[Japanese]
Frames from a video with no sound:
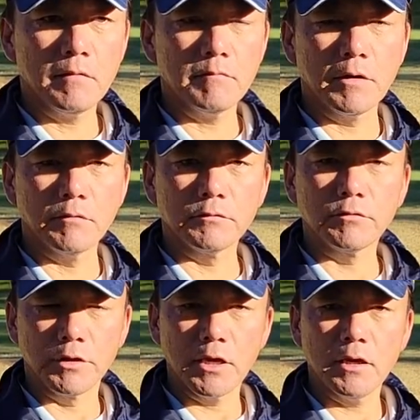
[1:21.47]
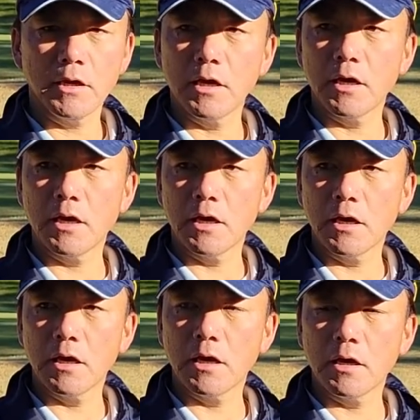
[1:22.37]
まあほんとね何、
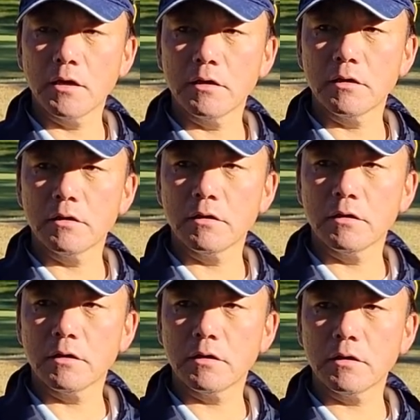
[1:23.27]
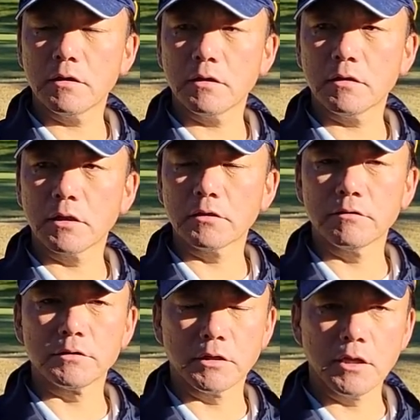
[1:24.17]
えー、て言うん
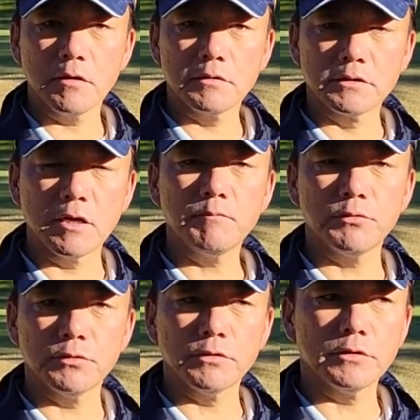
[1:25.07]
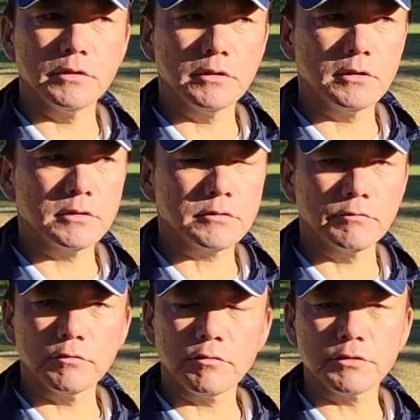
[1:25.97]
ですかね全部そ
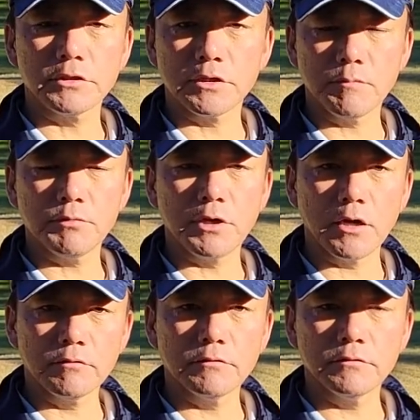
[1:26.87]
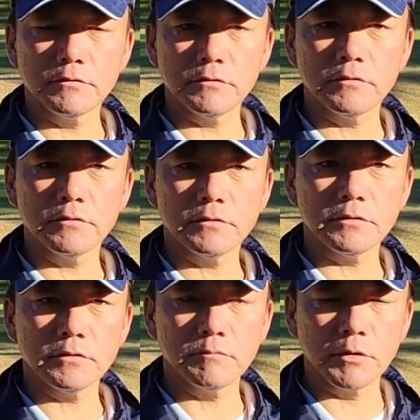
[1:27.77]
の年全部やる、
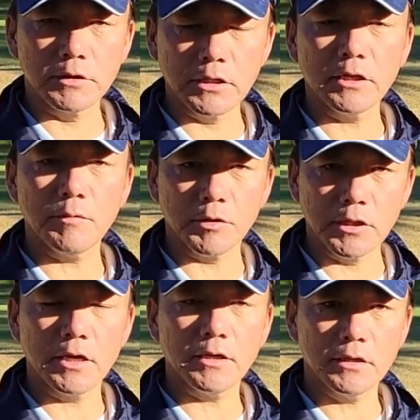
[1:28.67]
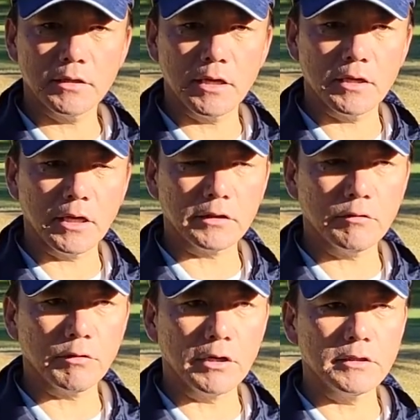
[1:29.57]
まあ、できればねえやった
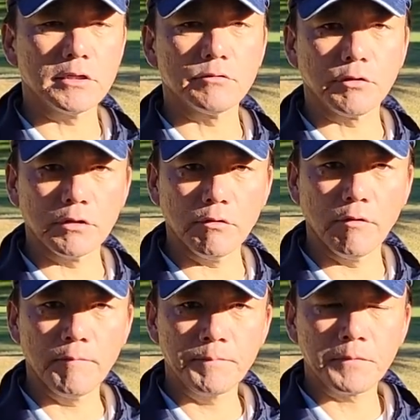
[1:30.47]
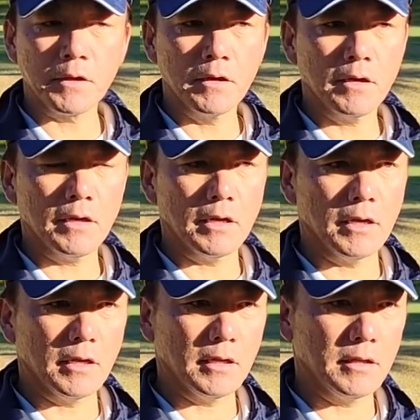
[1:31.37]
方がいいんでしょうけど、
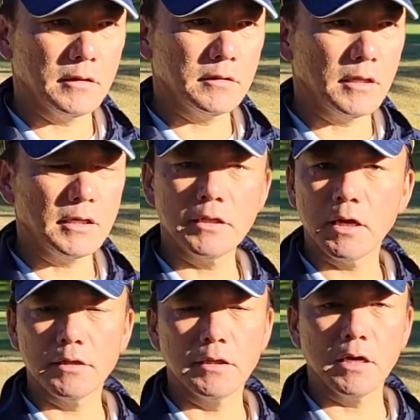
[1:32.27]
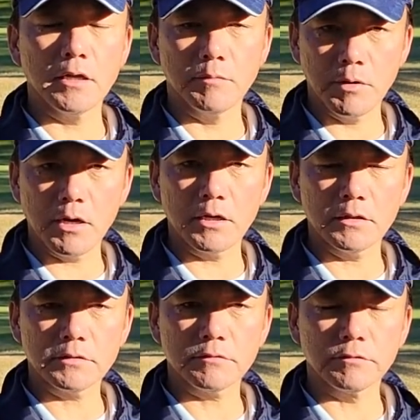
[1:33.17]
えー、できないんであれば
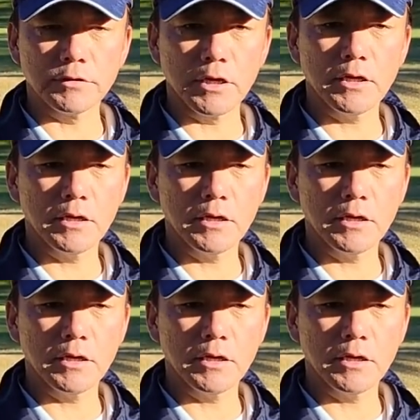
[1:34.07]
そのね